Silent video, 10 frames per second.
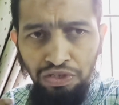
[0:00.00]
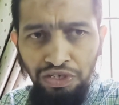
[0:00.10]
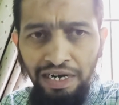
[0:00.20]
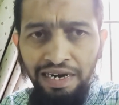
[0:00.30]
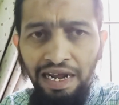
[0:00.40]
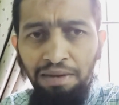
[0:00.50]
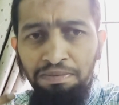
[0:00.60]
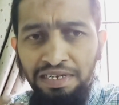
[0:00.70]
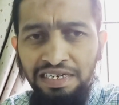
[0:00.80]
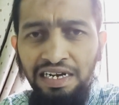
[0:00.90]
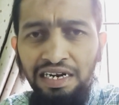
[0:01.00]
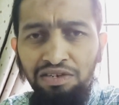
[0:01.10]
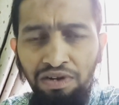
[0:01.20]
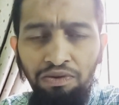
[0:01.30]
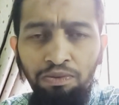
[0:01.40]
जेट लैग बेसिकली
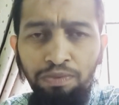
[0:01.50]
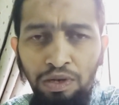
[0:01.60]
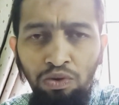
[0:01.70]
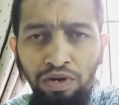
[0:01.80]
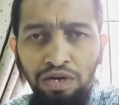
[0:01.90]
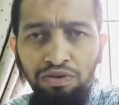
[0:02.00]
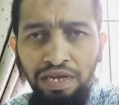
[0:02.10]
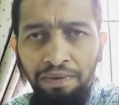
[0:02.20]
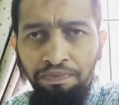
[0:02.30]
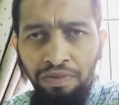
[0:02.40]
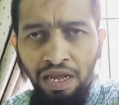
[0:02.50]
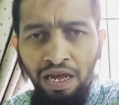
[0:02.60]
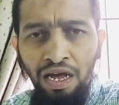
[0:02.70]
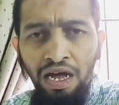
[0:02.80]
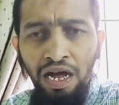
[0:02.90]
जो है वो बड़ों के लिए होता
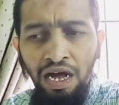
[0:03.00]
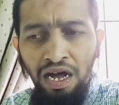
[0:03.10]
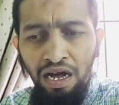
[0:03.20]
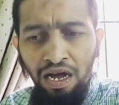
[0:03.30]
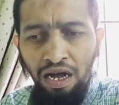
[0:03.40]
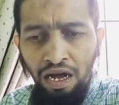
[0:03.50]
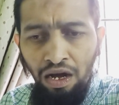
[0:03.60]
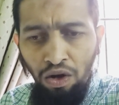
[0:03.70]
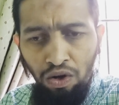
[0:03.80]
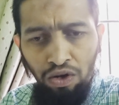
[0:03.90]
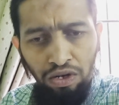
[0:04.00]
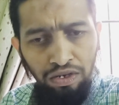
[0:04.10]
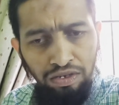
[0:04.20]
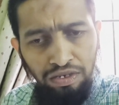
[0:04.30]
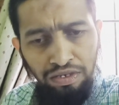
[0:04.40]
है और